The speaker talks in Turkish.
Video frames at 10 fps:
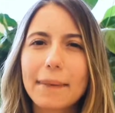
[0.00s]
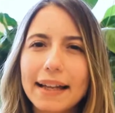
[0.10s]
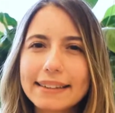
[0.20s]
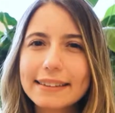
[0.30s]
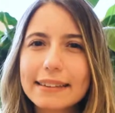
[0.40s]

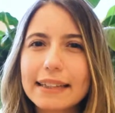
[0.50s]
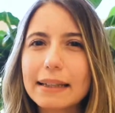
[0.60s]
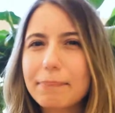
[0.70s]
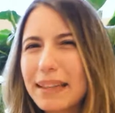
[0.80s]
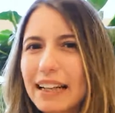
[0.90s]
Ben
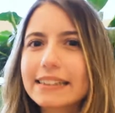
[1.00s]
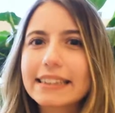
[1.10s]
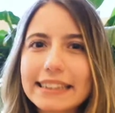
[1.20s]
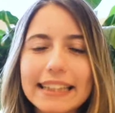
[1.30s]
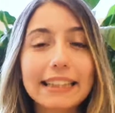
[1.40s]
e,
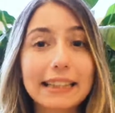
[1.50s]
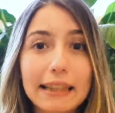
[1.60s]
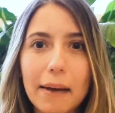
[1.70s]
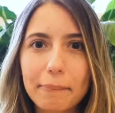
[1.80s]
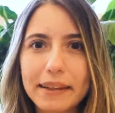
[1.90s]
birazcık
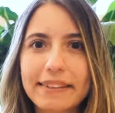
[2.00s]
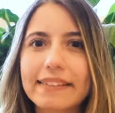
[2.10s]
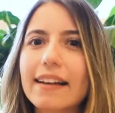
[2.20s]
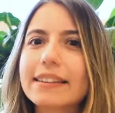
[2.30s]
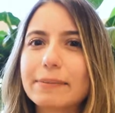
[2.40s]
çekingen bir
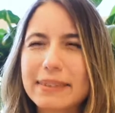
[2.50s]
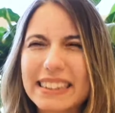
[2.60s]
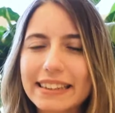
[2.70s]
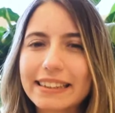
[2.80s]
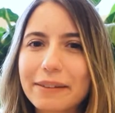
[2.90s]
insandım
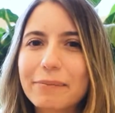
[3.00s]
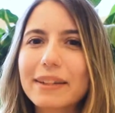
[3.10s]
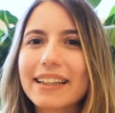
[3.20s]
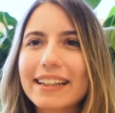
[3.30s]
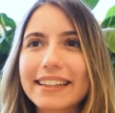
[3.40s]
sanırım.
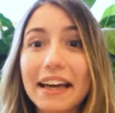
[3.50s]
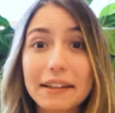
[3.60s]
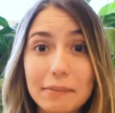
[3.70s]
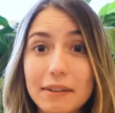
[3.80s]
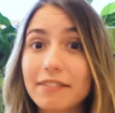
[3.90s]
E,
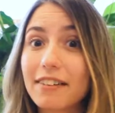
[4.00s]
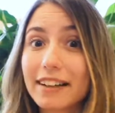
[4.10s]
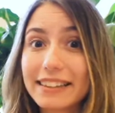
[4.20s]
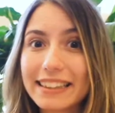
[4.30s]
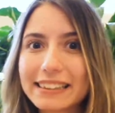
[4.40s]
kendimi
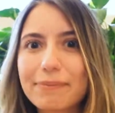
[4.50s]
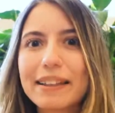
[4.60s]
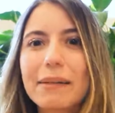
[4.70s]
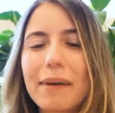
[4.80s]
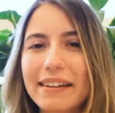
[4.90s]
ifade
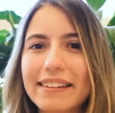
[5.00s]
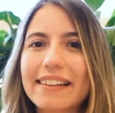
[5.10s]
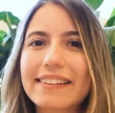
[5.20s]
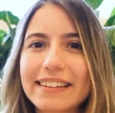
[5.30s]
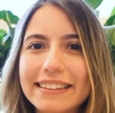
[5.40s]
etmede
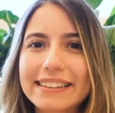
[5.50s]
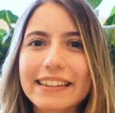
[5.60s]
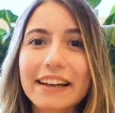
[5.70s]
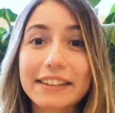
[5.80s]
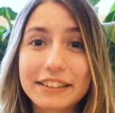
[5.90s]
bazen
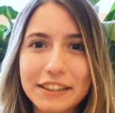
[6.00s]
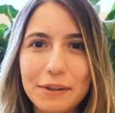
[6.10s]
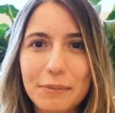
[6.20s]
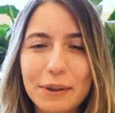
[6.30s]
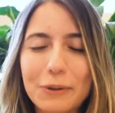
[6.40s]
sıkıntılar
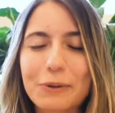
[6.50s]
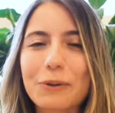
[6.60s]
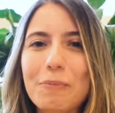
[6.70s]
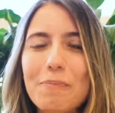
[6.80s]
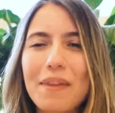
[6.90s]

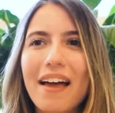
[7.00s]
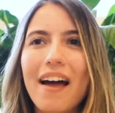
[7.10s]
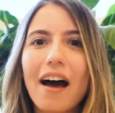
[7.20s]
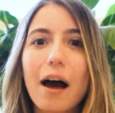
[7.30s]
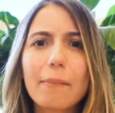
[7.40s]
yaşayabiliyordum.
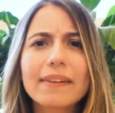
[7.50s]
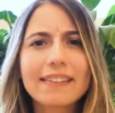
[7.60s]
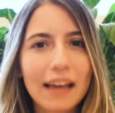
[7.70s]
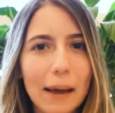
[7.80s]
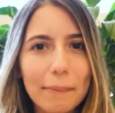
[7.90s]
Ama
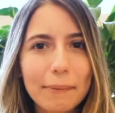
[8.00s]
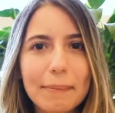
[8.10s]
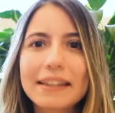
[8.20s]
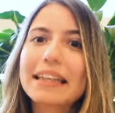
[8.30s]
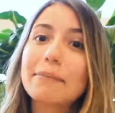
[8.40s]
CIP
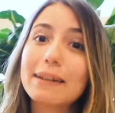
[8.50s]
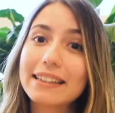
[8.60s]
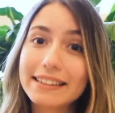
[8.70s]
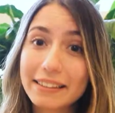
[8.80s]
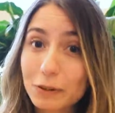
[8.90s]
bana iyi bir
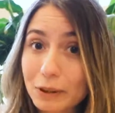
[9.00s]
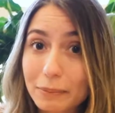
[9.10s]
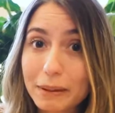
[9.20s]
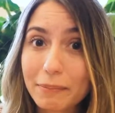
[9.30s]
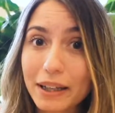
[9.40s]
lider
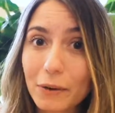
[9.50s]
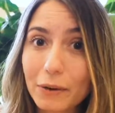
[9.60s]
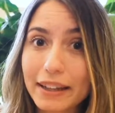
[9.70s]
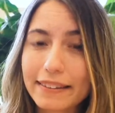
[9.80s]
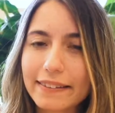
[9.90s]
olabilmeyi
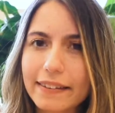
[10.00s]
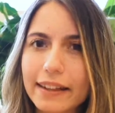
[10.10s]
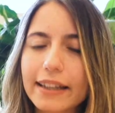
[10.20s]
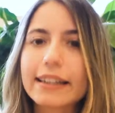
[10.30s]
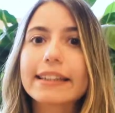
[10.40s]

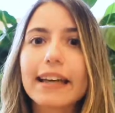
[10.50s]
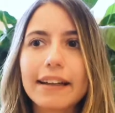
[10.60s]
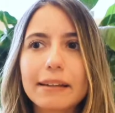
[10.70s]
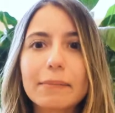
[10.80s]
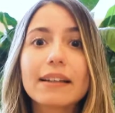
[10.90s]
öğretti.
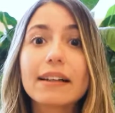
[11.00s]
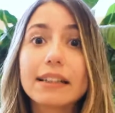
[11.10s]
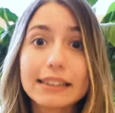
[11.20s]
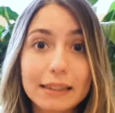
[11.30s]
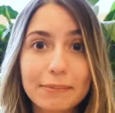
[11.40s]
Kendimi daha
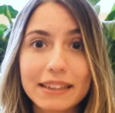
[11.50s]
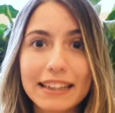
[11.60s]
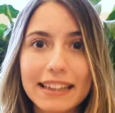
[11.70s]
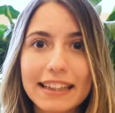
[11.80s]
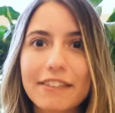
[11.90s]
açık bir
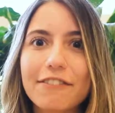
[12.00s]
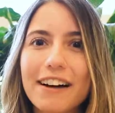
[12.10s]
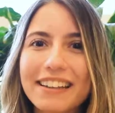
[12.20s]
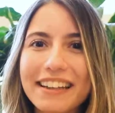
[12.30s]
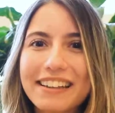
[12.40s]
şekilde
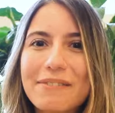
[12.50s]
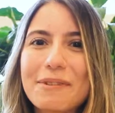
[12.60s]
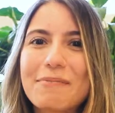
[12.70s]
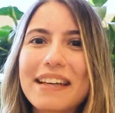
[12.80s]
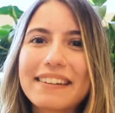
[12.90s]
ifade
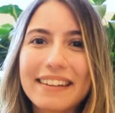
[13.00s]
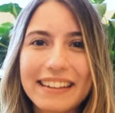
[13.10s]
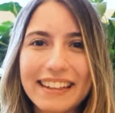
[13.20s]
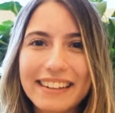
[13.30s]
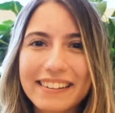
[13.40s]
edebilme
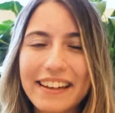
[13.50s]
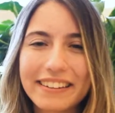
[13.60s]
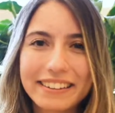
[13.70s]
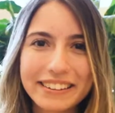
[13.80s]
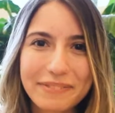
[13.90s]
yeteneği
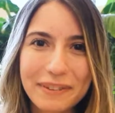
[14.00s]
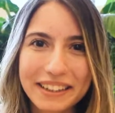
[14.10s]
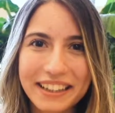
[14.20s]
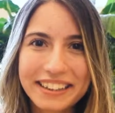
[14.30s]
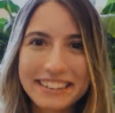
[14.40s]
kazandırdı
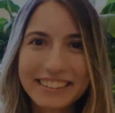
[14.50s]
bana.